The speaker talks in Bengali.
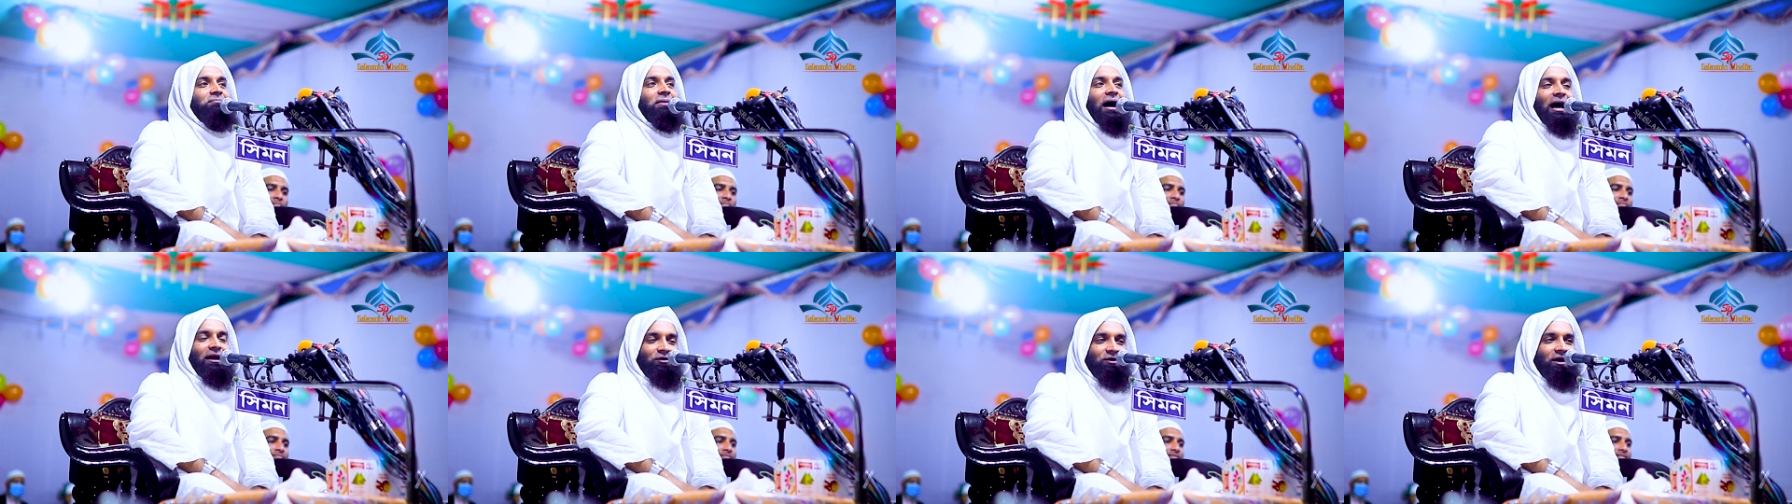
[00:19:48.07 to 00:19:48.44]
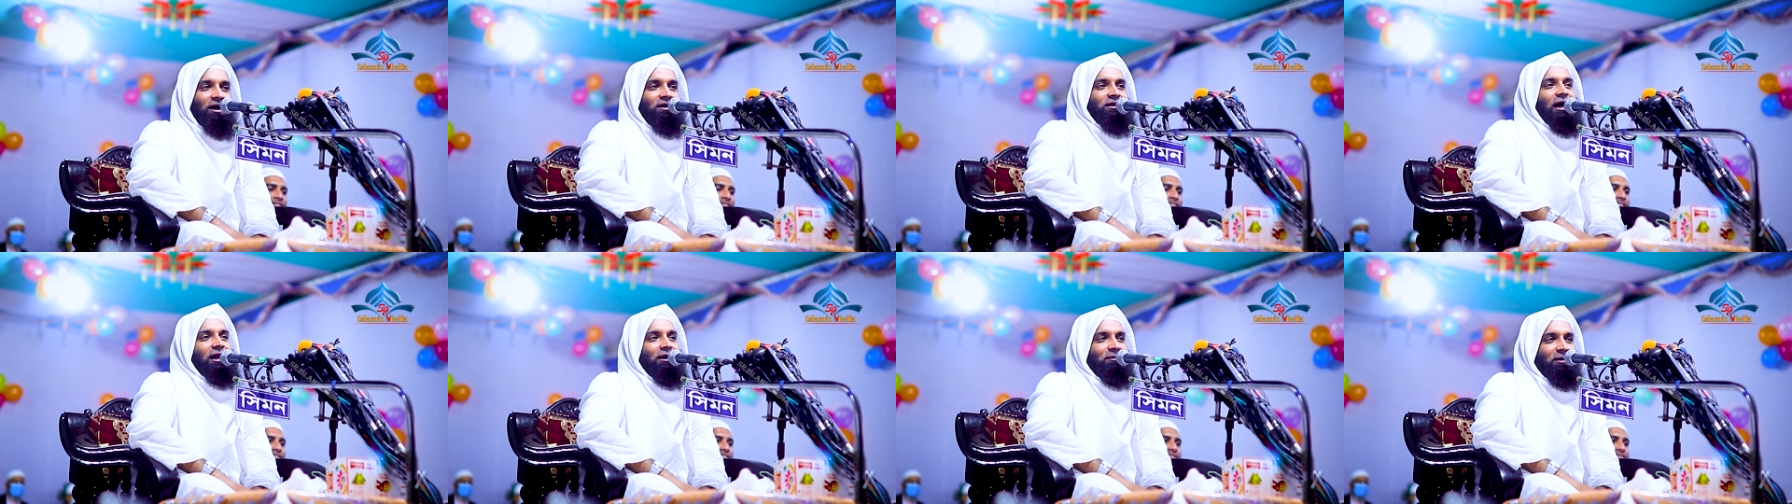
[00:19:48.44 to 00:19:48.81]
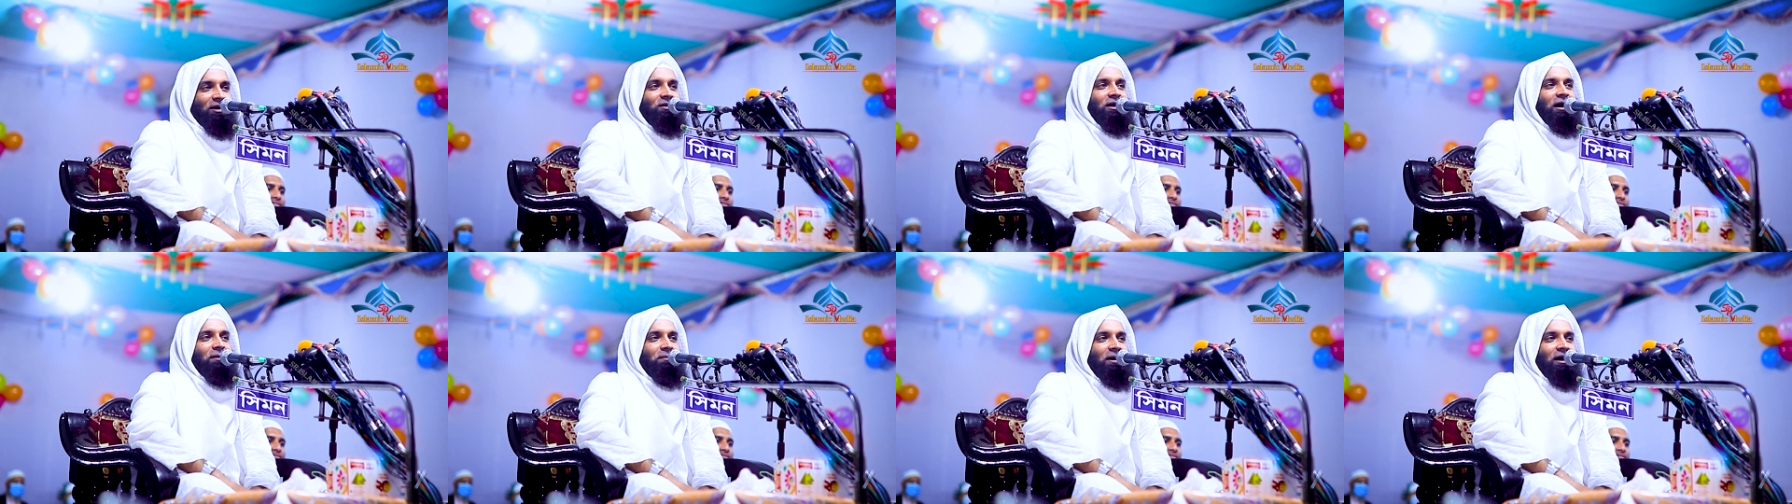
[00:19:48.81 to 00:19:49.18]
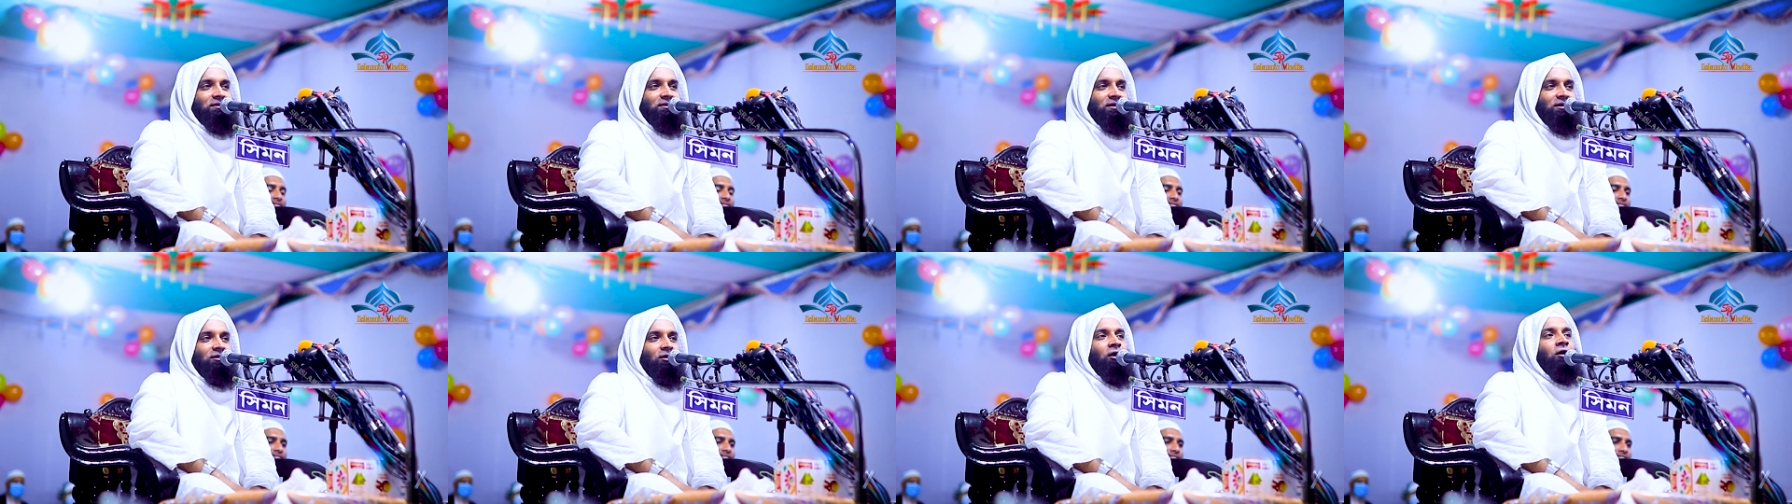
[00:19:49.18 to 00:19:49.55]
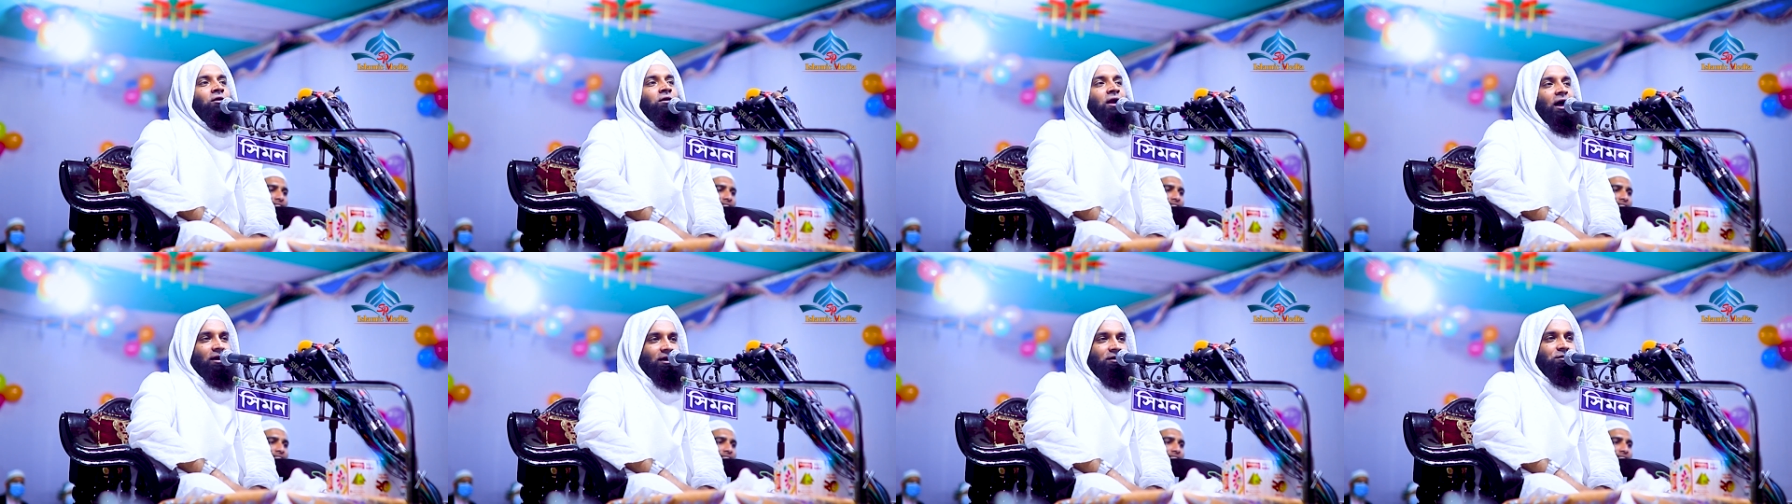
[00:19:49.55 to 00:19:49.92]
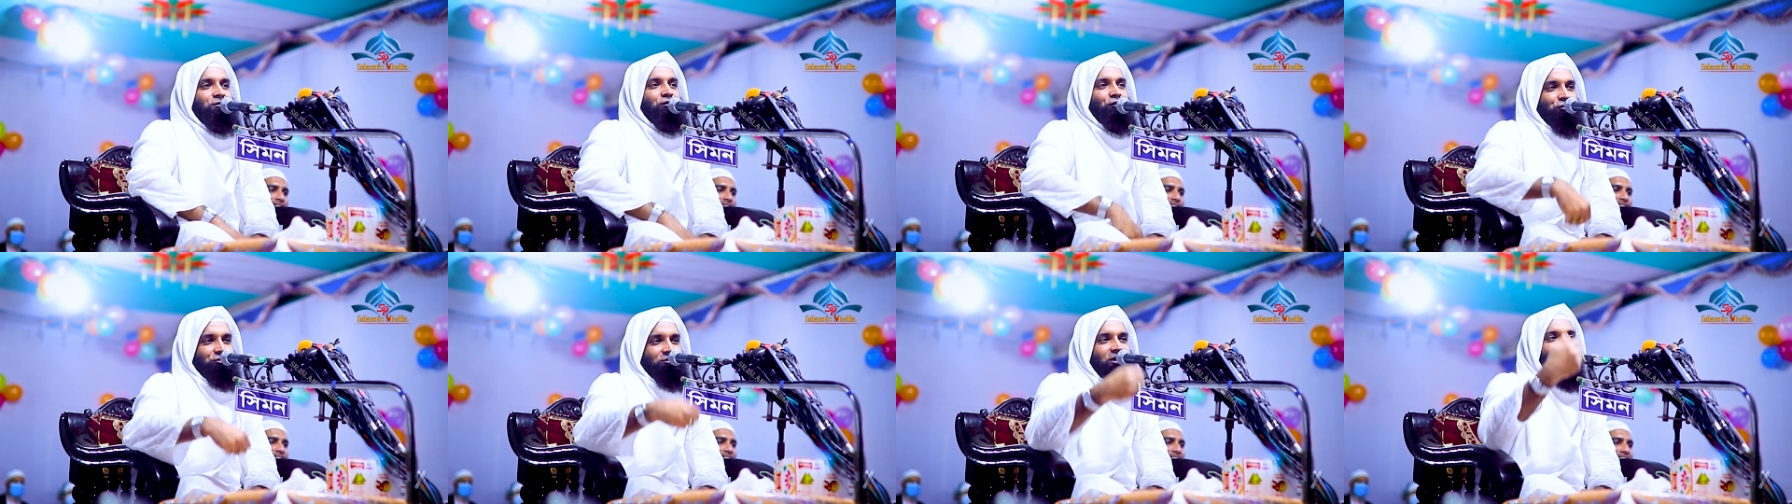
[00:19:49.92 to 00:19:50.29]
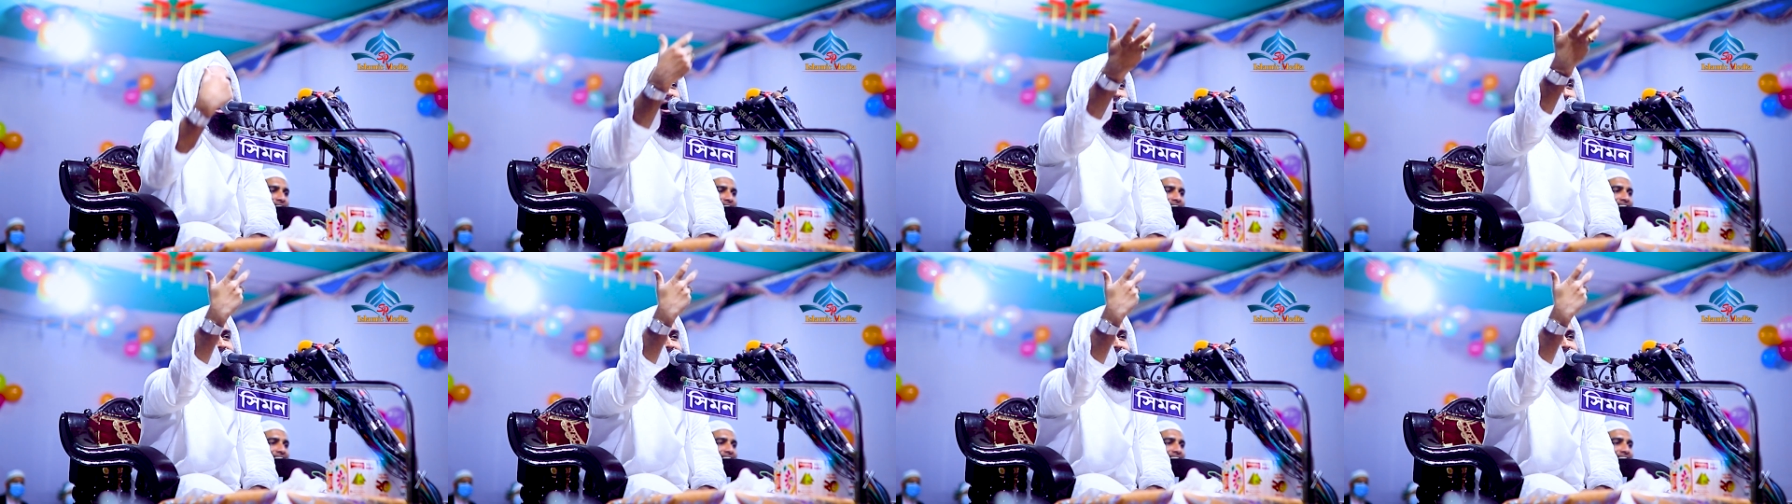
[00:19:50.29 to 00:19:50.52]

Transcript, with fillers: বারোটা সাড়ে বারোটা বাজে অহন আর এই জুসটা